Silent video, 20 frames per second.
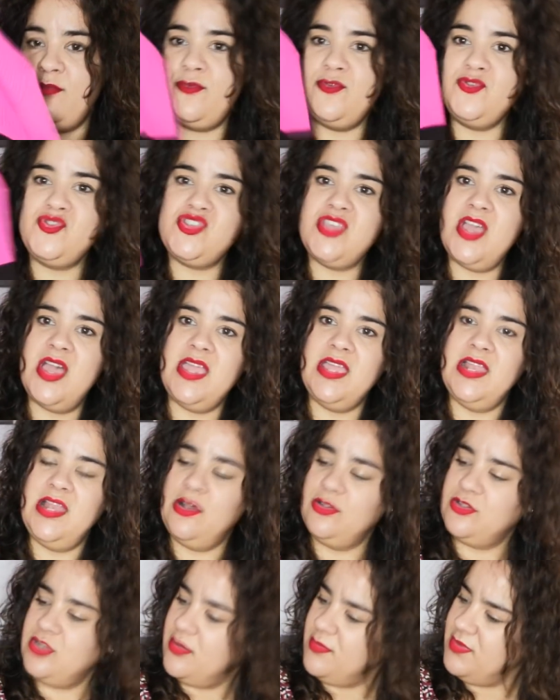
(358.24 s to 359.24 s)
en fucsia y
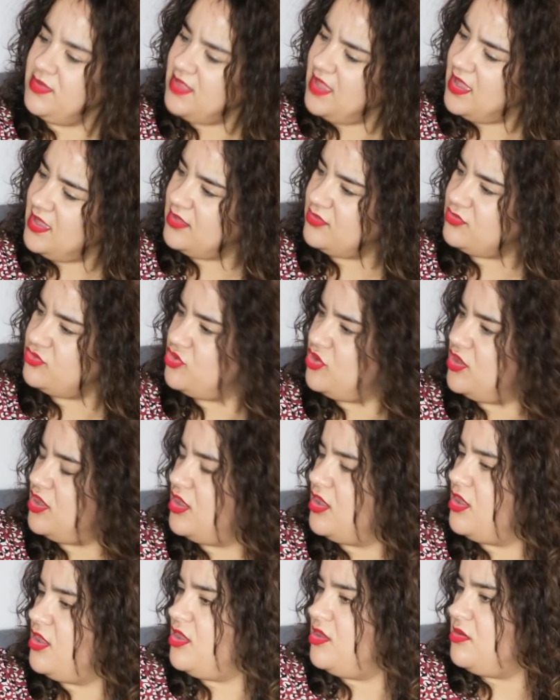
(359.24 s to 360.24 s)
la otra mitad esto
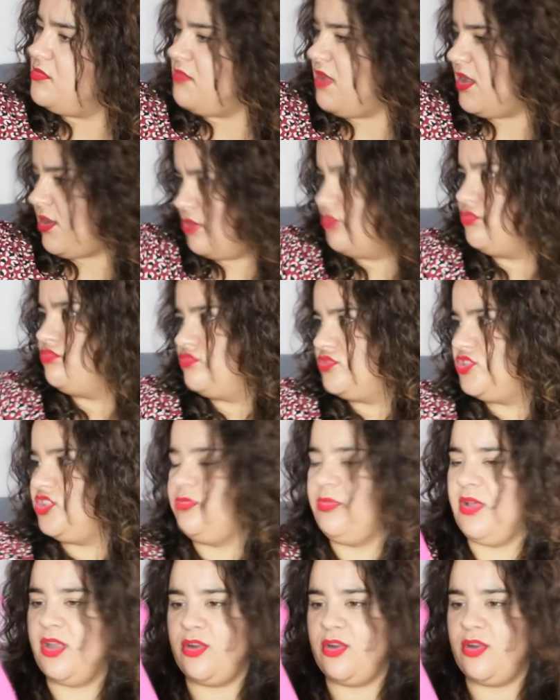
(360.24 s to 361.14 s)
es marrón, sí,